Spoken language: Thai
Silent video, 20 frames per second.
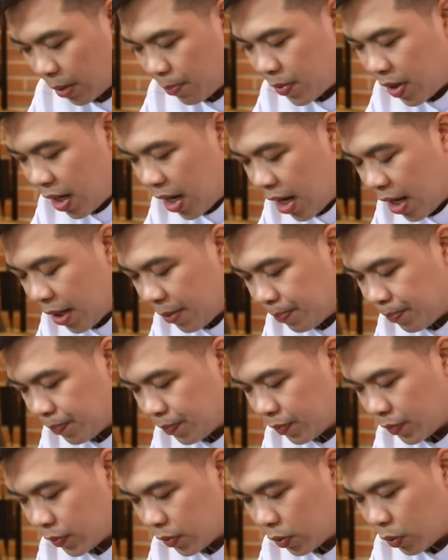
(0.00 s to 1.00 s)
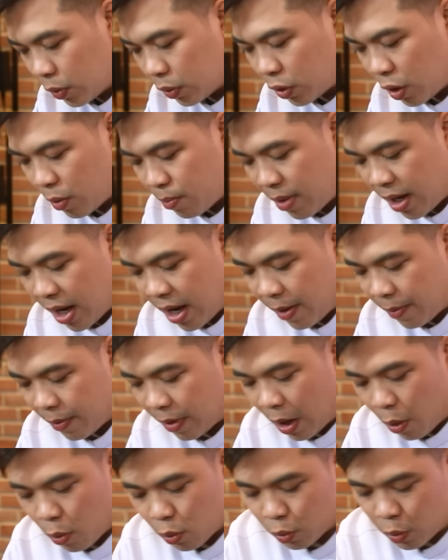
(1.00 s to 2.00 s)
สำคัญตัวต่อมา
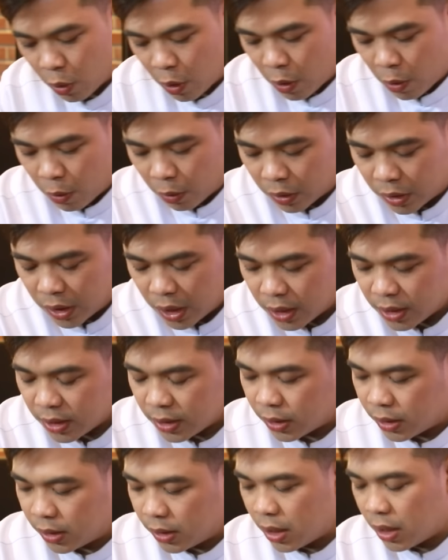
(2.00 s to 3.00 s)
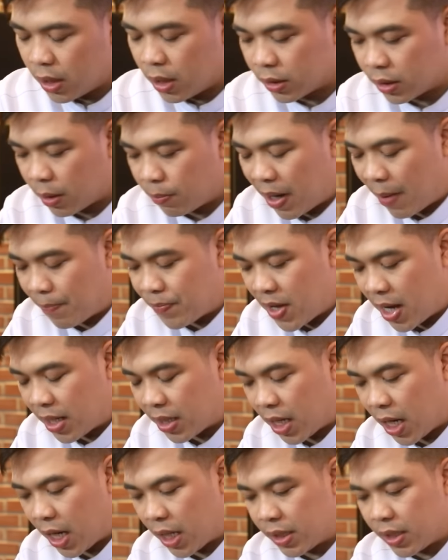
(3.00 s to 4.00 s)
เราเครื่องเครื่องตำรับยา
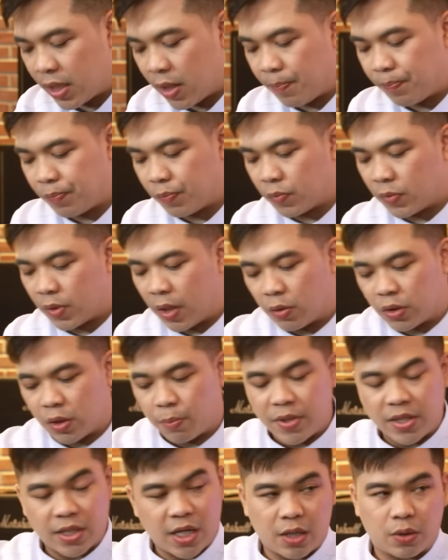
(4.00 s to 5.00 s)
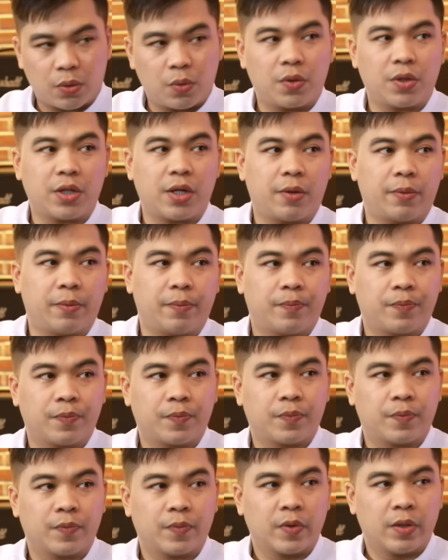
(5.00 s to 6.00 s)
ไทยเนี่ยเราจะไม่ใช้ตัวเดียว
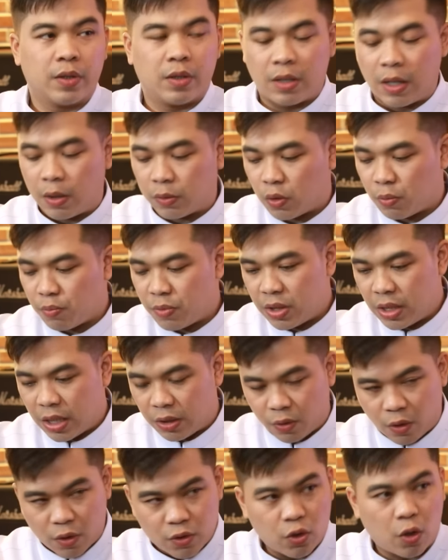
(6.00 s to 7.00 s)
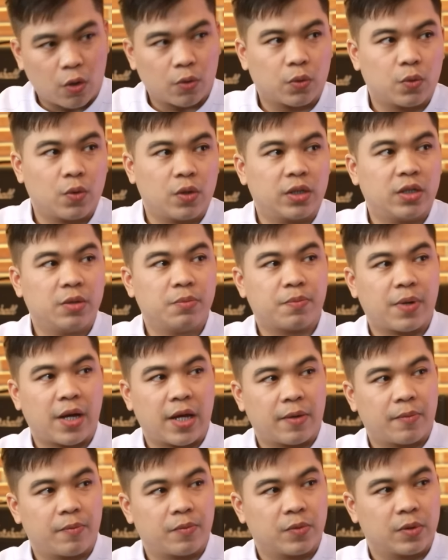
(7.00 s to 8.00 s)
ครับเราต้องมีอย่างน้อยสองตัวขึ้นไป
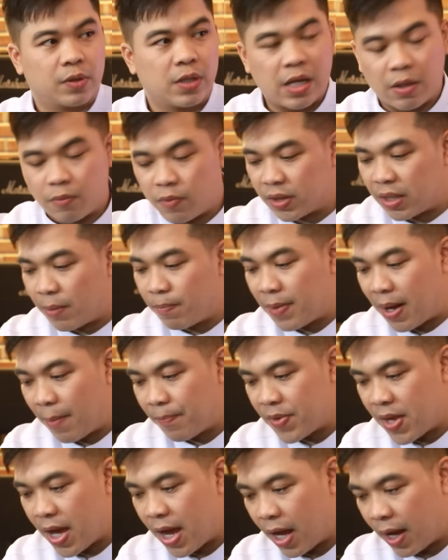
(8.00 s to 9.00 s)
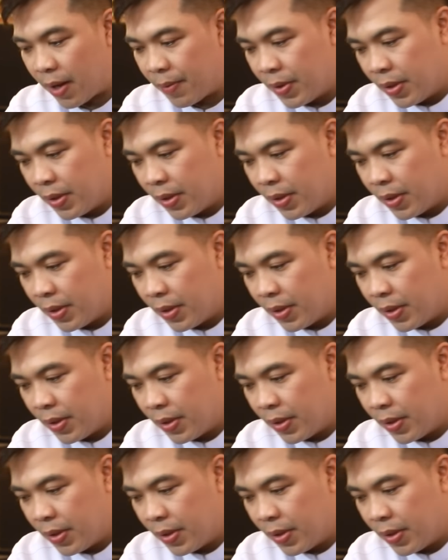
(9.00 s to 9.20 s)
เรียกว่าตำรับยา